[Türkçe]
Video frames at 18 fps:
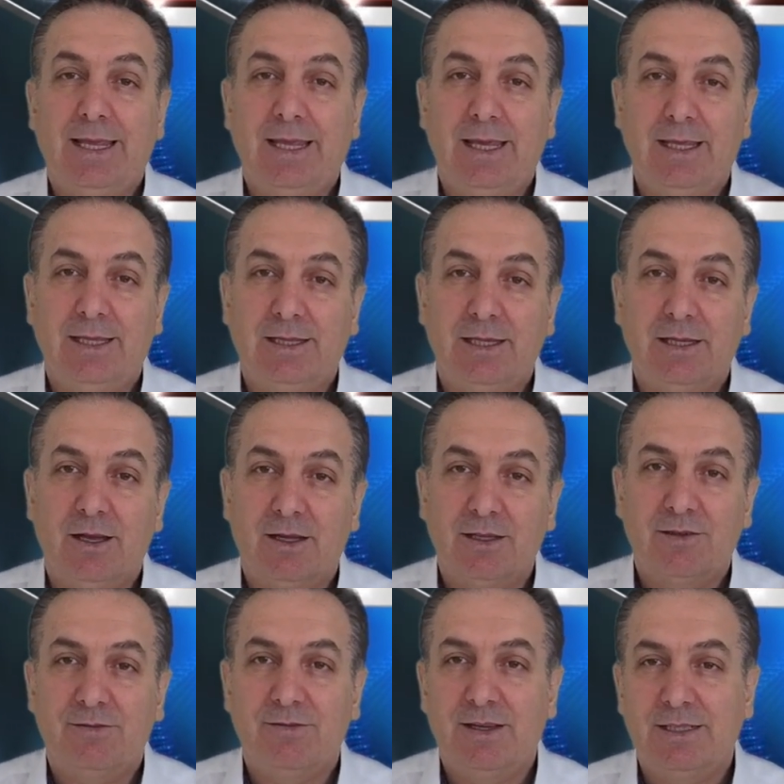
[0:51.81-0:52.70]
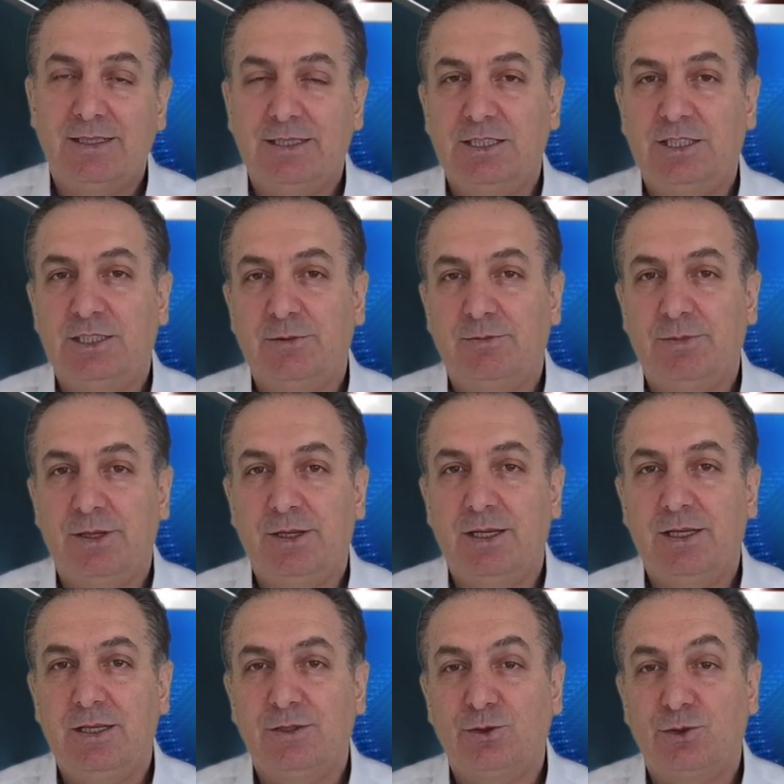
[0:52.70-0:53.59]
İhtiyat ve
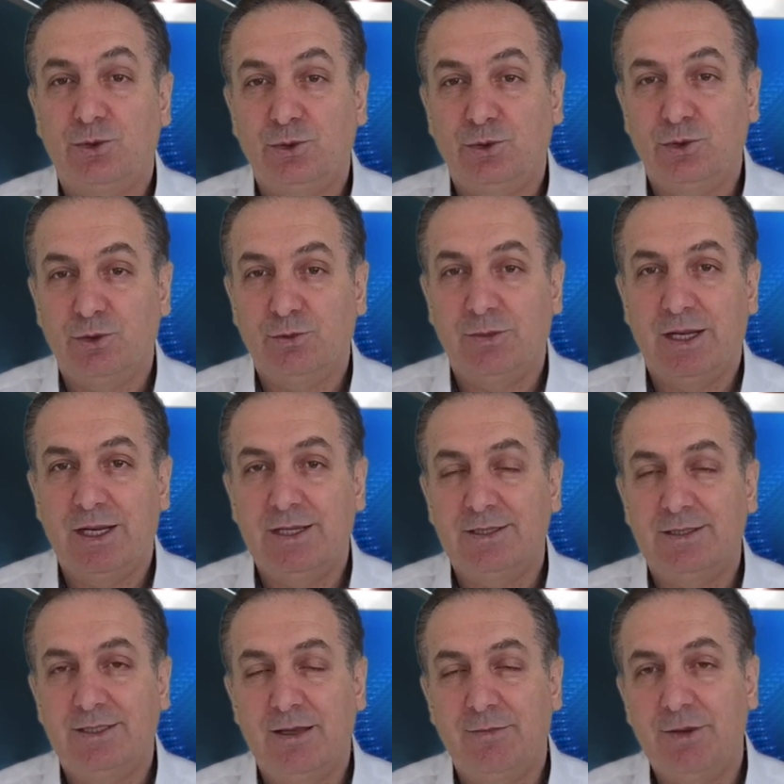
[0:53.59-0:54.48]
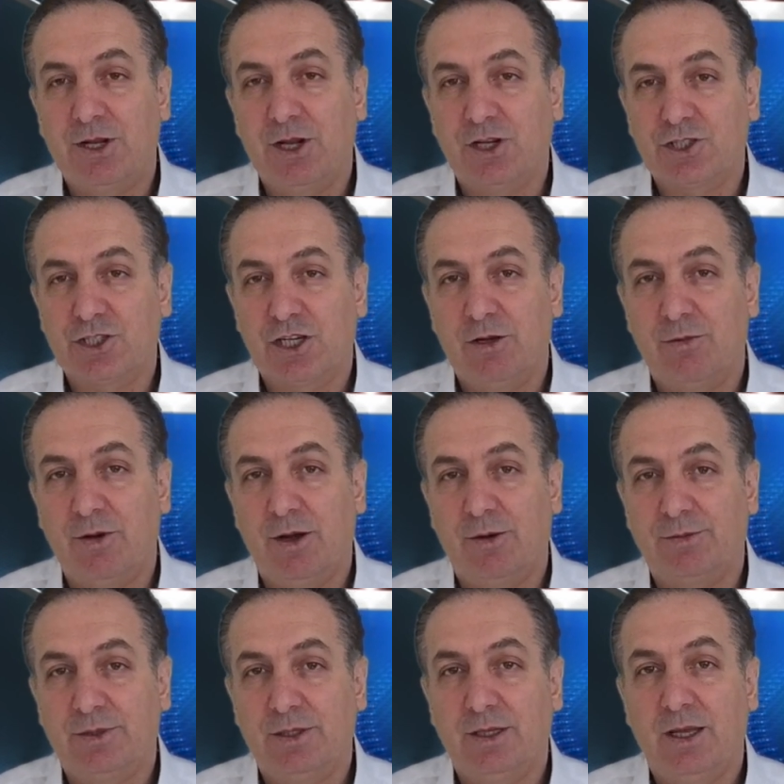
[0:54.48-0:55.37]
disiplini sürdürmeliyiz diye bir açıklama
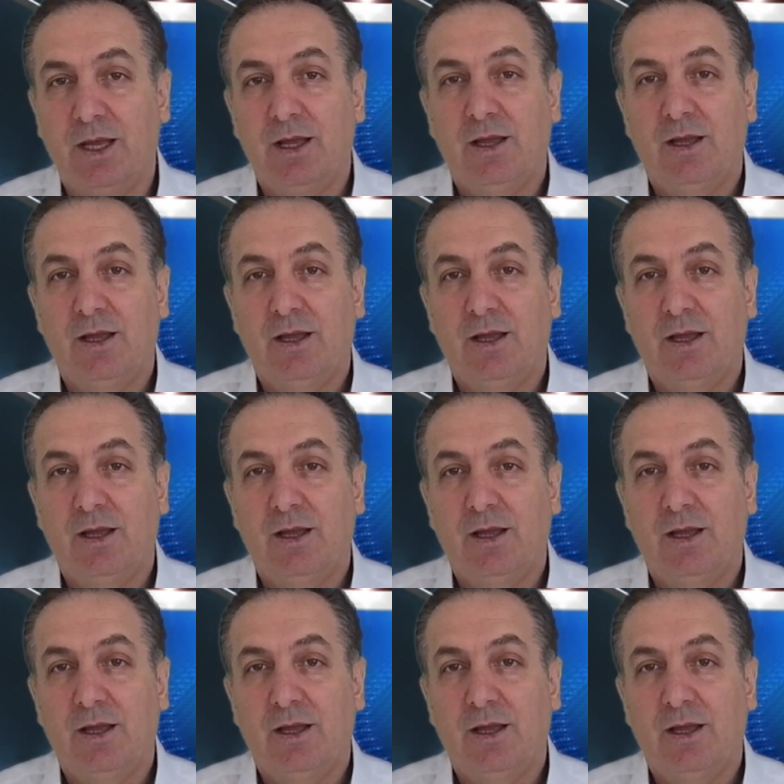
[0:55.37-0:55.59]
yaptı.